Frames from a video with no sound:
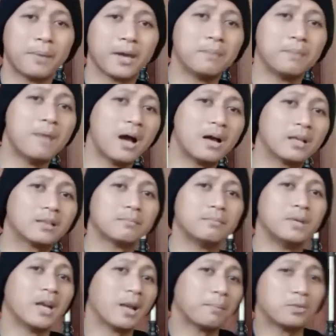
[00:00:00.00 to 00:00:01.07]
kepengen
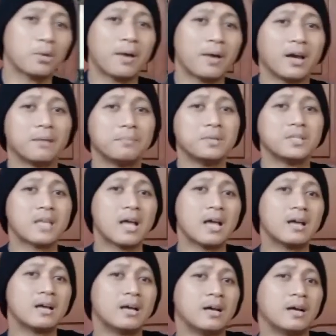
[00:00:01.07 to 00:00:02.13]
banget beli laptop agar
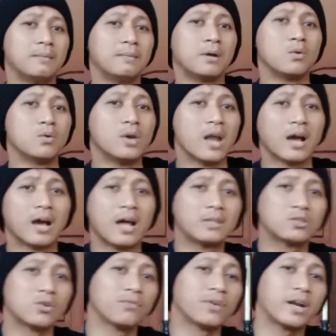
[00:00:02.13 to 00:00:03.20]
bisa uh,
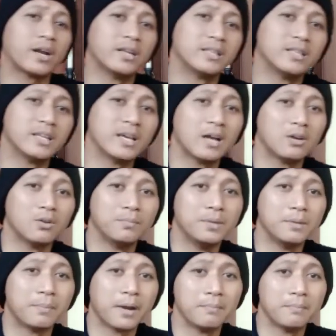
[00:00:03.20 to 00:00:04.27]
menggunakan software editing
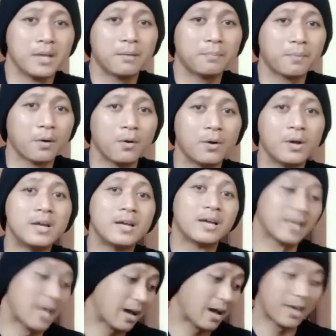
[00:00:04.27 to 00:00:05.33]
Adobe Premiere Pro.
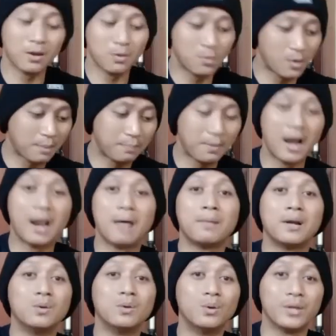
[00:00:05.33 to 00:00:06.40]
Ya kayak gue
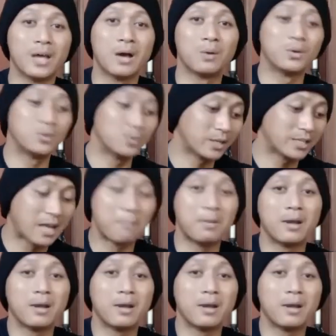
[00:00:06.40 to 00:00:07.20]
pengalaman dulu ya, gue juga